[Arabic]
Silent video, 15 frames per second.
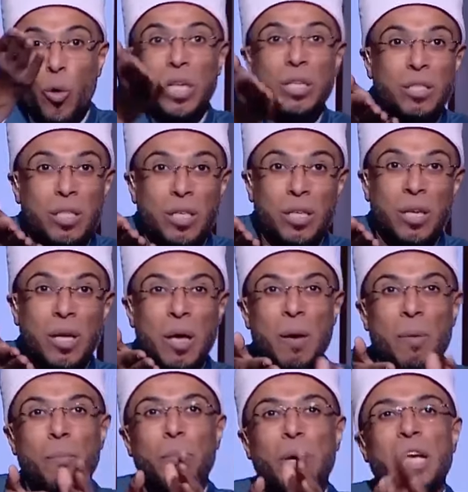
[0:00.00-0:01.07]
وانت
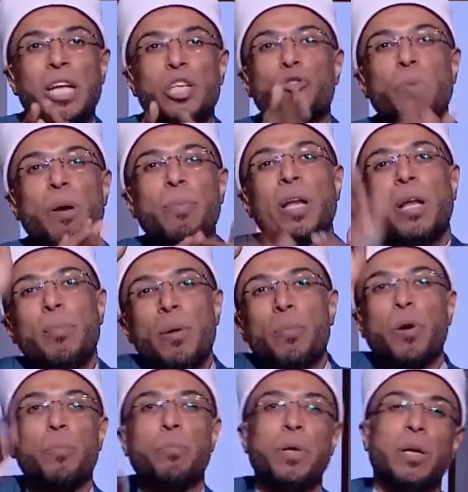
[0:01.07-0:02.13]
ملناش باب الا
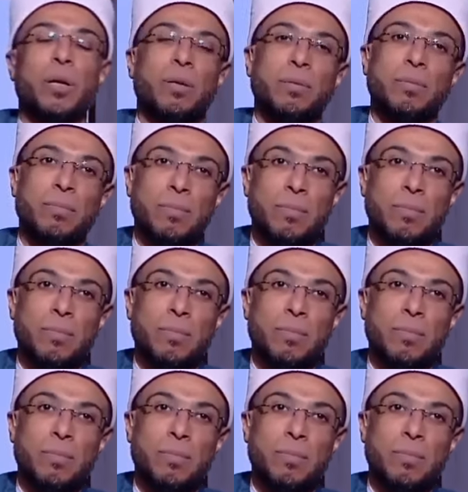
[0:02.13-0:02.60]
باب ربنا